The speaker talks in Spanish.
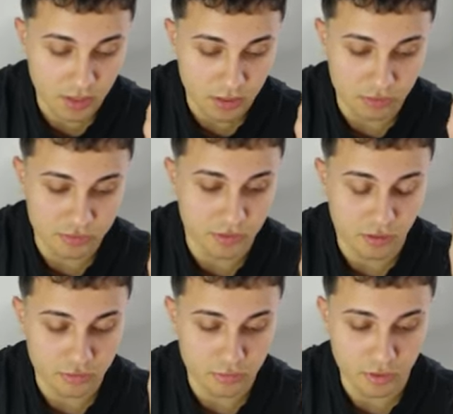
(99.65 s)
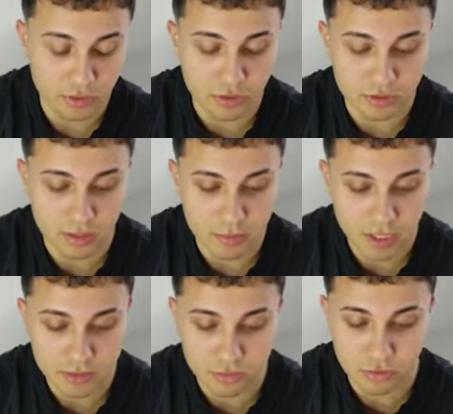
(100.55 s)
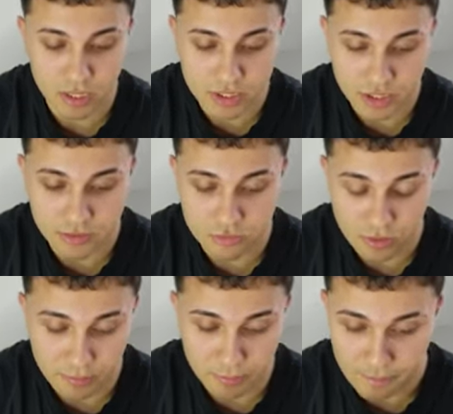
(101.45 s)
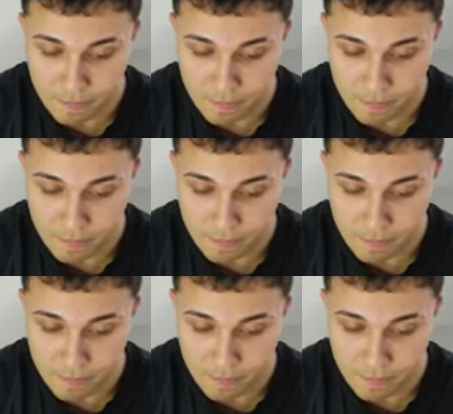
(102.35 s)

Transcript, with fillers: los Estados Unidos de Norteamérica, Donald J. Trump.